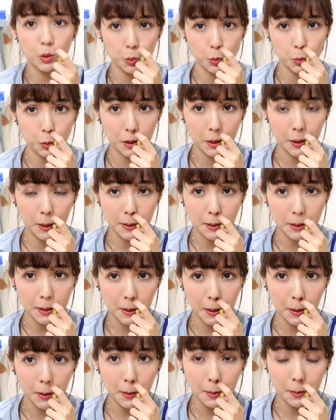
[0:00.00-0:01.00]
足的颜
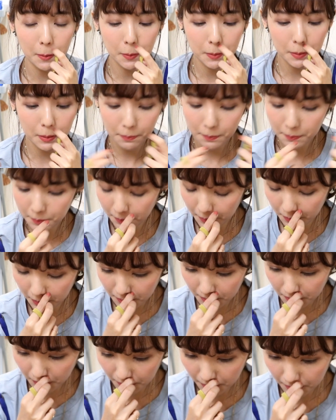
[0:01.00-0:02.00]
色哦。我的
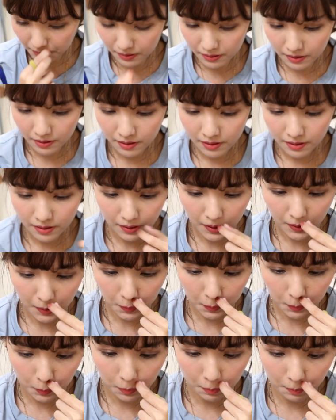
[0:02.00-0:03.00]
脸上好
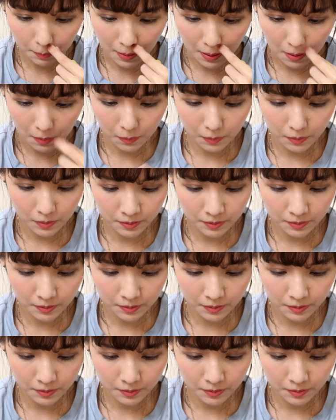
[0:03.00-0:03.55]
多毛哦，